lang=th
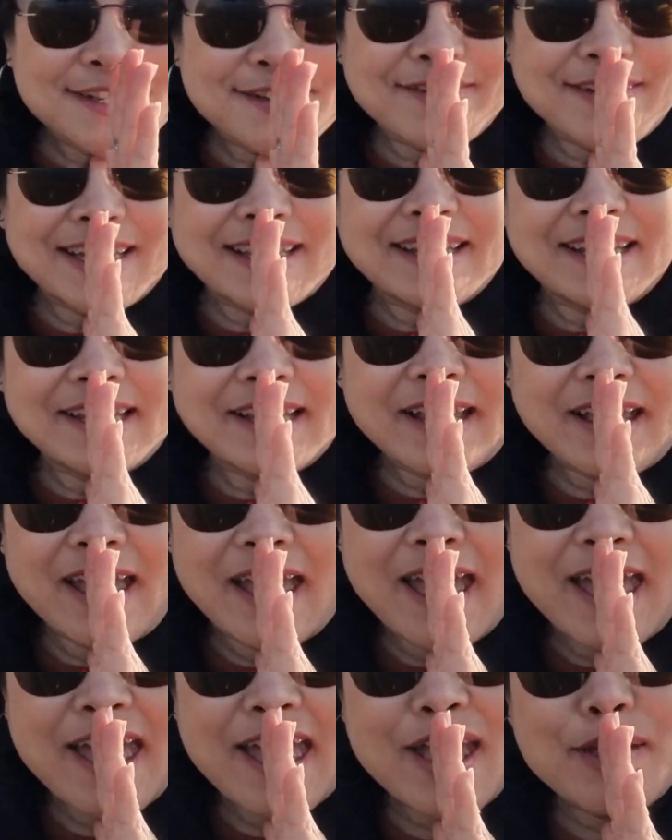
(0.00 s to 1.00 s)
สวัสดี
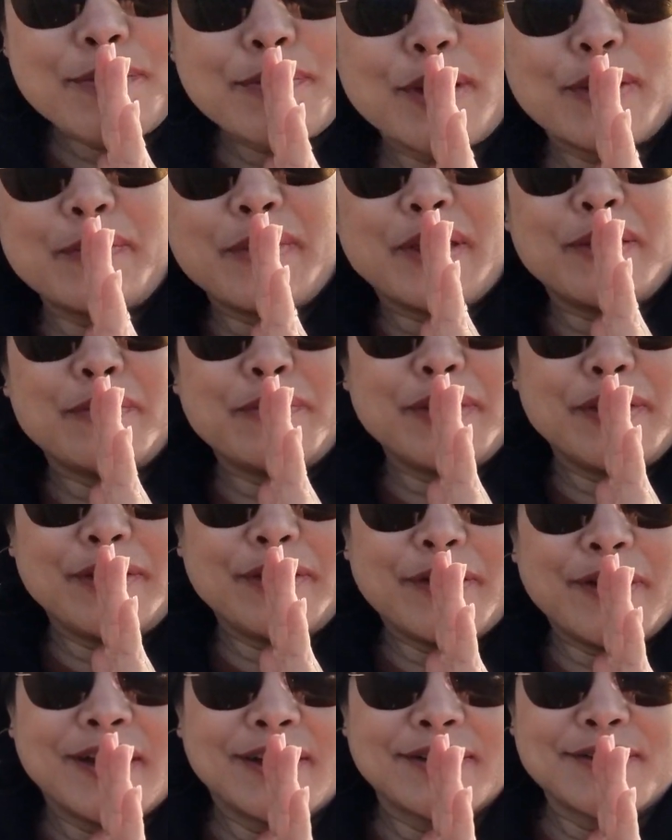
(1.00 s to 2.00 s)
ค่ะพ่อแม่พี่
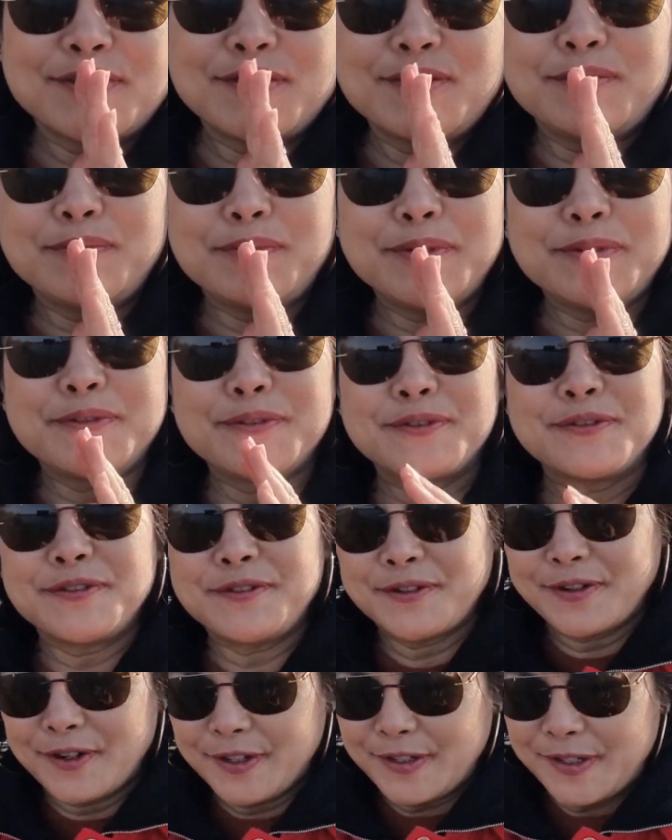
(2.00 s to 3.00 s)
น้องสู่ผูสู่
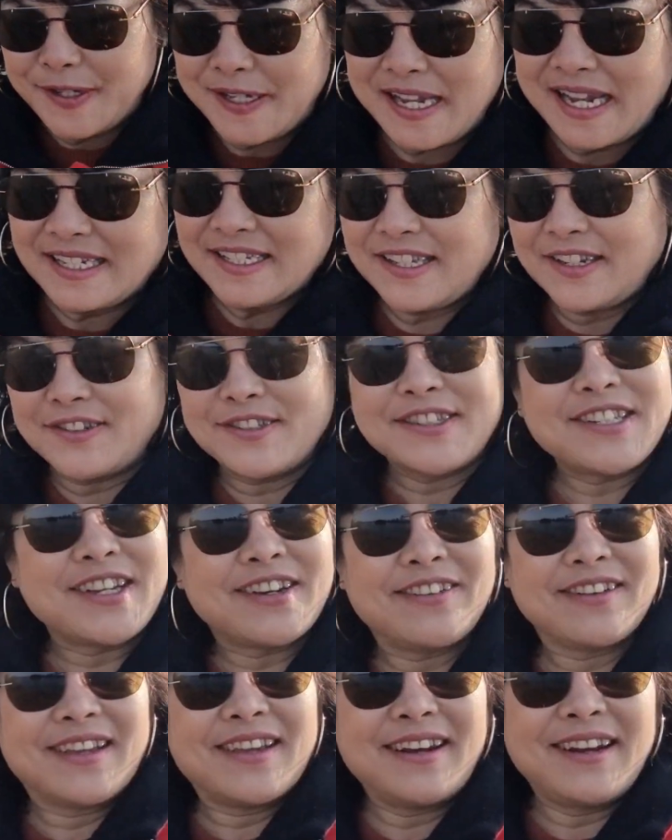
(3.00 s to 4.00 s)
คน เสียงเจียวเจียว
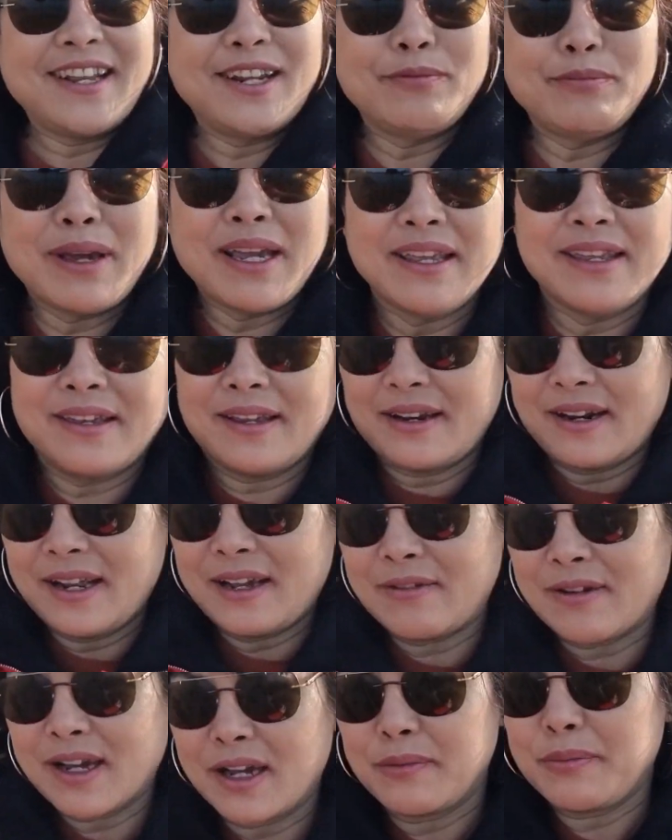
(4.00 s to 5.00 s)
จยเล่นมาอีกแล้
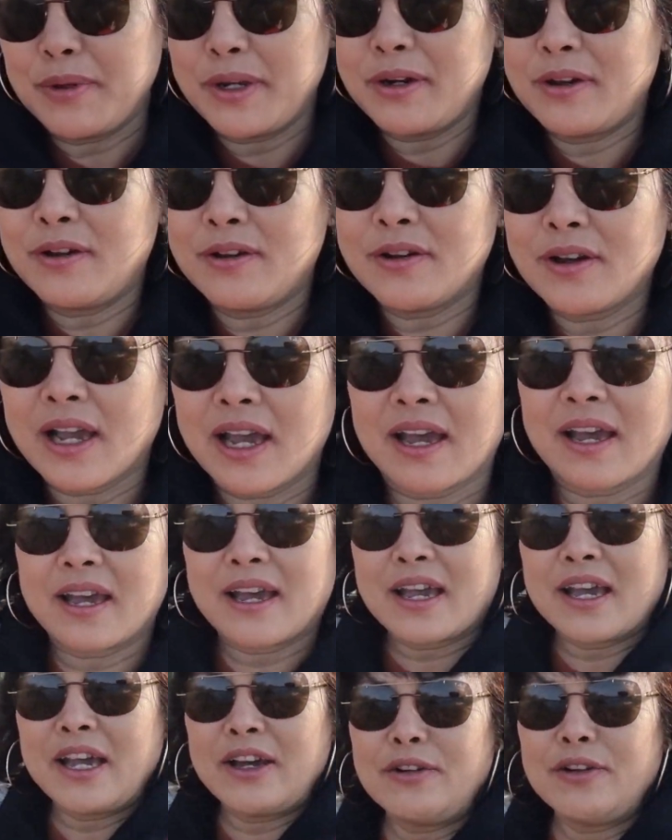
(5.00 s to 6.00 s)
วค่ะ พี่น้องคะ
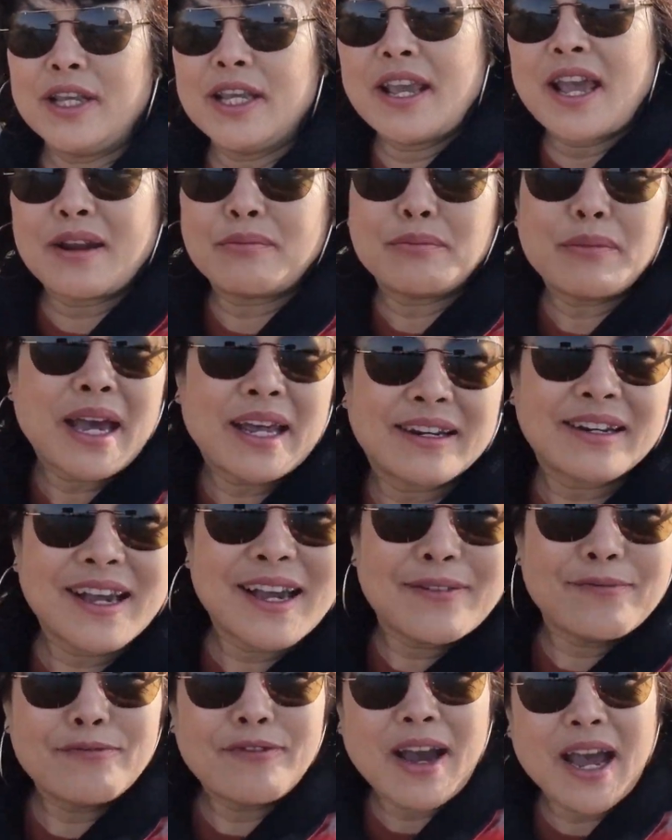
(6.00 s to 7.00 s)
คันยาดฝาก
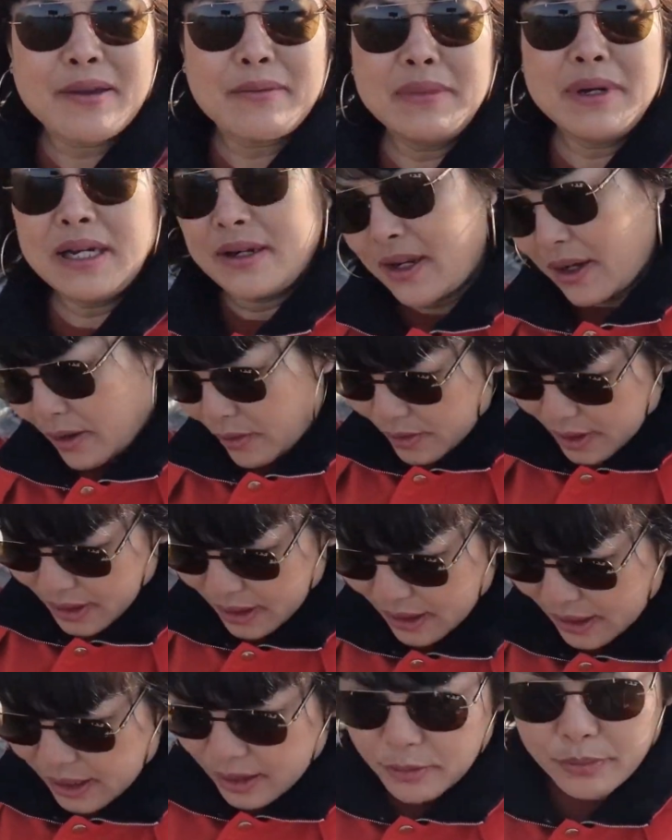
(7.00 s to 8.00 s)
ข้ามไหวเมื่อเดียวอีก
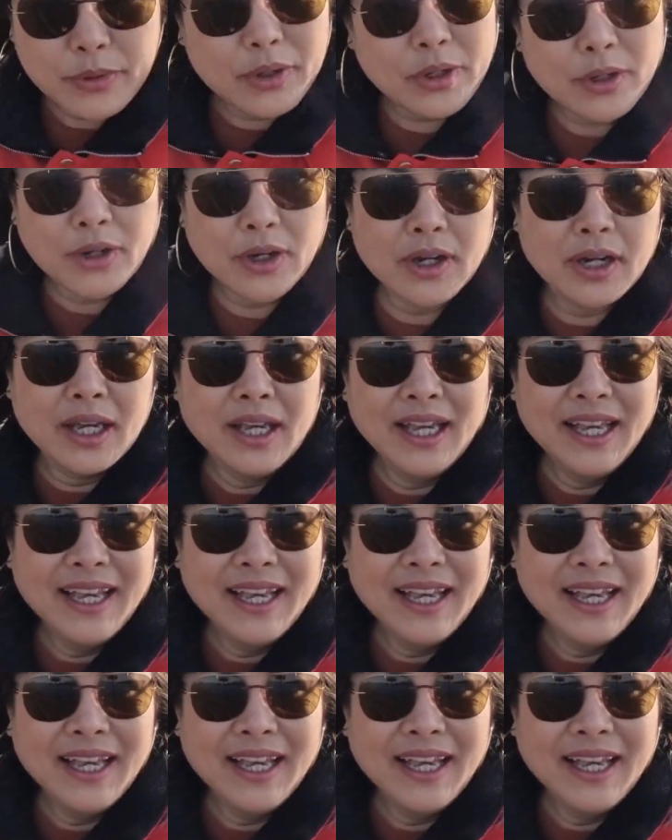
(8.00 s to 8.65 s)
แล้วพี่น้อง